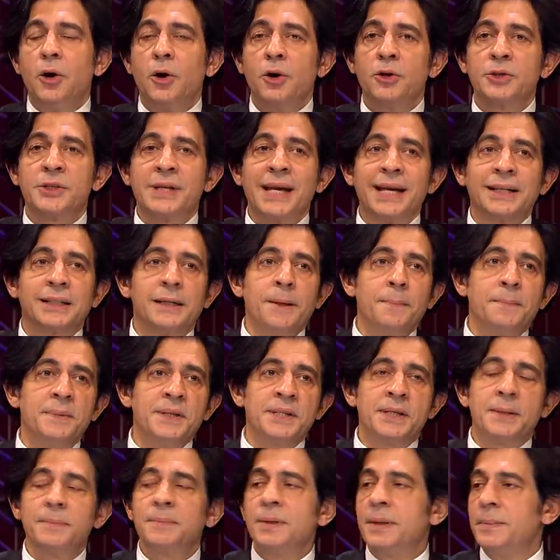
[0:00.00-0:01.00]
özellikle
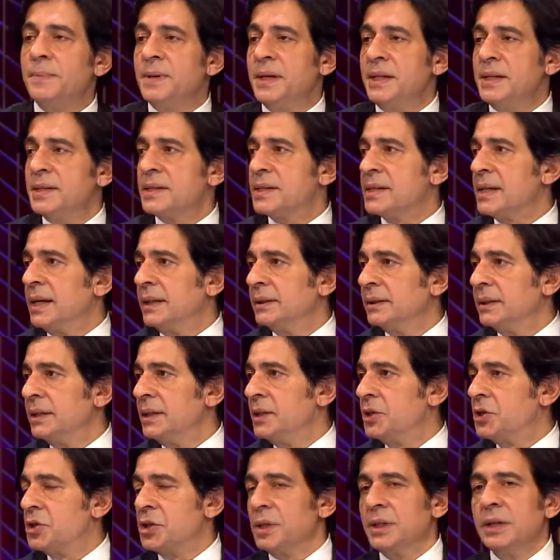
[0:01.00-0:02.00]
bizim gibi
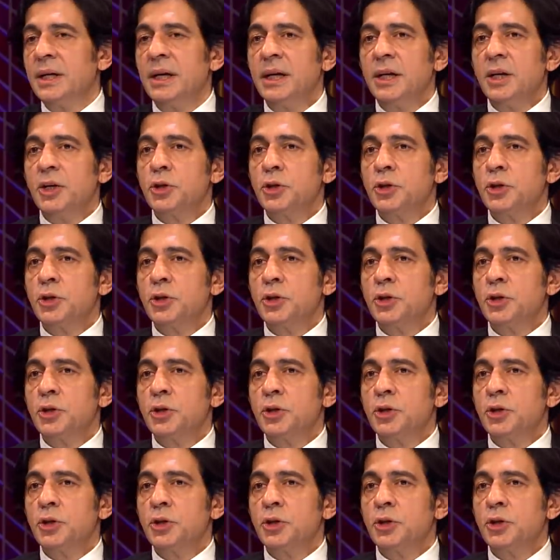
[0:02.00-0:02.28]
insanlar için